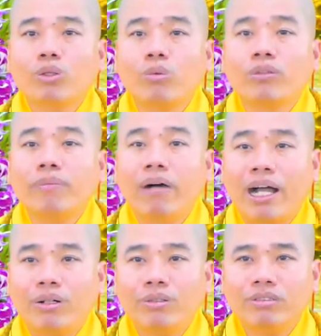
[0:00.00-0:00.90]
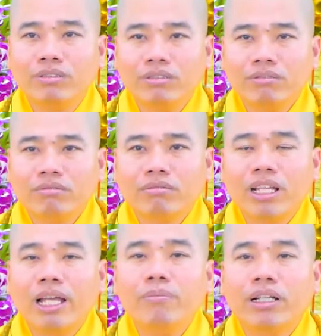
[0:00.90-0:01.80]
vào thùng tam bảo
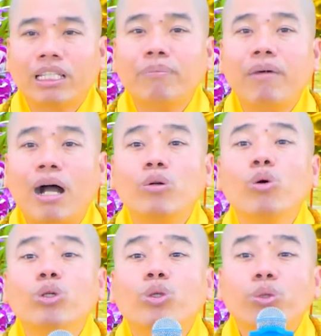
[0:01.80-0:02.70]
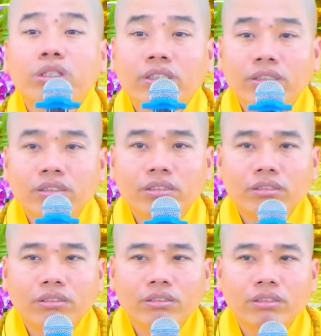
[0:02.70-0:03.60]
để mà tam bảo nuôi tôi.
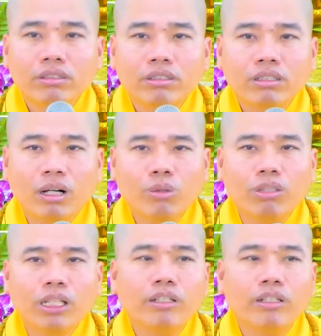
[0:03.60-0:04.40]
Câu